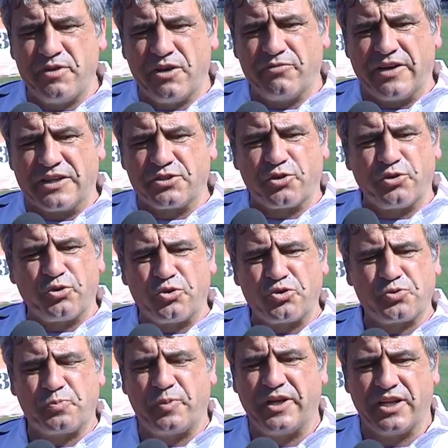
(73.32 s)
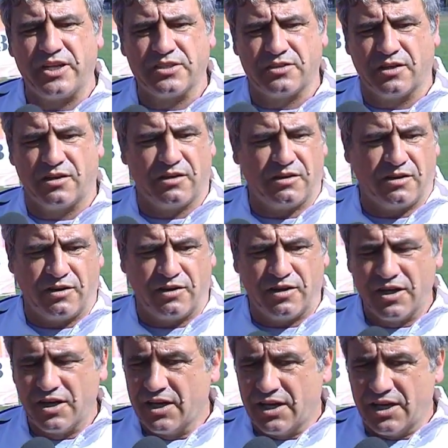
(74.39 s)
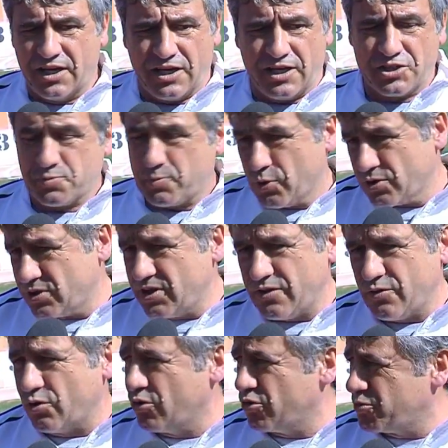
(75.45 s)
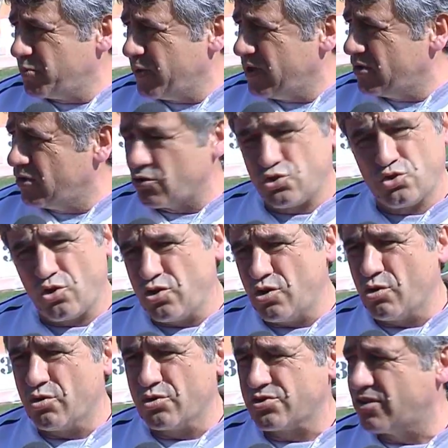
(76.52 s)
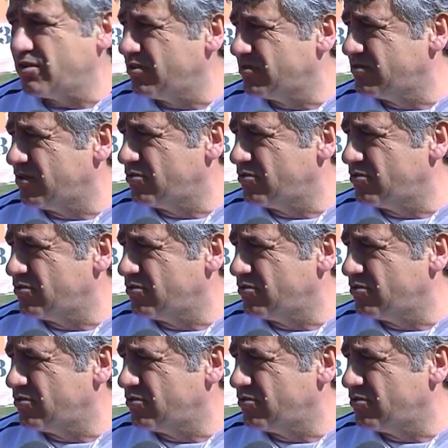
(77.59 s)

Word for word: l'abbiamo fatto con uno spirito eh, sportivo, uno spirito gioioso, non,